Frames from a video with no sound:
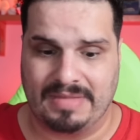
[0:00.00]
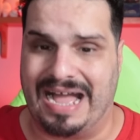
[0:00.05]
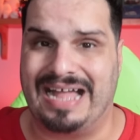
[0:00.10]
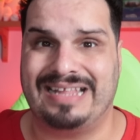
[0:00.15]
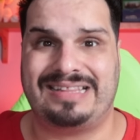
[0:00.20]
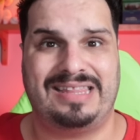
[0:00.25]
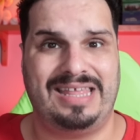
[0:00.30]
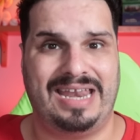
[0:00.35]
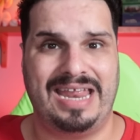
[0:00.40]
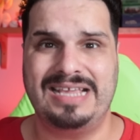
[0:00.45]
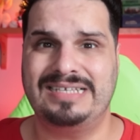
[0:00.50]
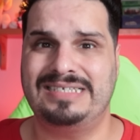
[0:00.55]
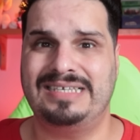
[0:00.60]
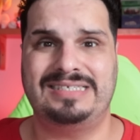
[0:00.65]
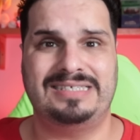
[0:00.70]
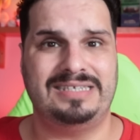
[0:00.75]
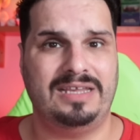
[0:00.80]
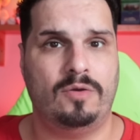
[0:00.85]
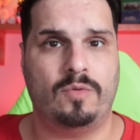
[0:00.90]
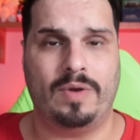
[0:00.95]
A
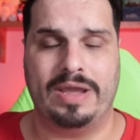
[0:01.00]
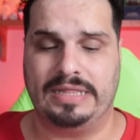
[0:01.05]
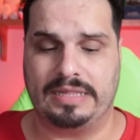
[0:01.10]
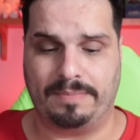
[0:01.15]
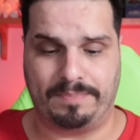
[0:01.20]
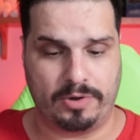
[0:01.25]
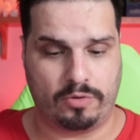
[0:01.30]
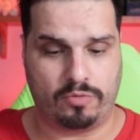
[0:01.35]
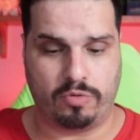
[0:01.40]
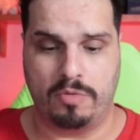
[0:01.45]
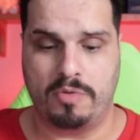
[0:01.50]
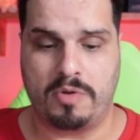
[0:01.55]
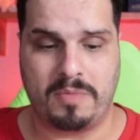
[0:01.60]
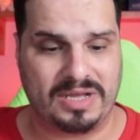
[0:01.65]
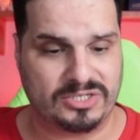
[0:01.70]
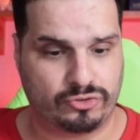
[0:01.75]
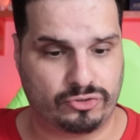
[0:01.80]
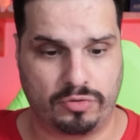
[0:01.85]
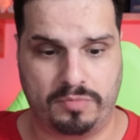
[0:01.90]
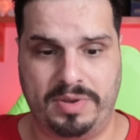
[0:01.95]
3,50 para eu comer
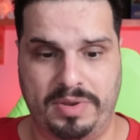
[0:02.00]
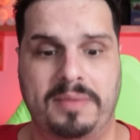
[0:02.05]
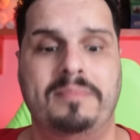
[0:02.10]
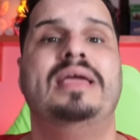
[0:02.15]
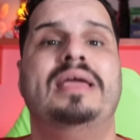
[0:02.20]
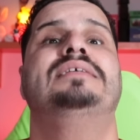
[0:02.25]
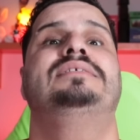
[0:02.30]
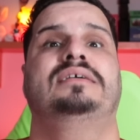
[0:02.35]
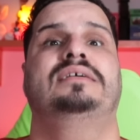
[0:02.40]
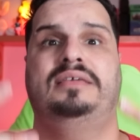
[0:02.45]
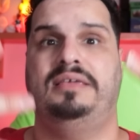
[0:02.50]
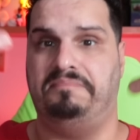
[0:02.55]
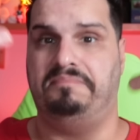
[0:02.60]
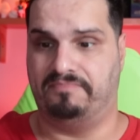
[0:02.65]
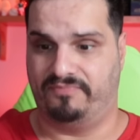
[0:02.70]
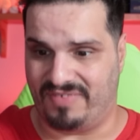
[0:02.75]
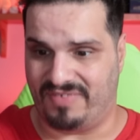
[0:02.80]
uma sobremesa que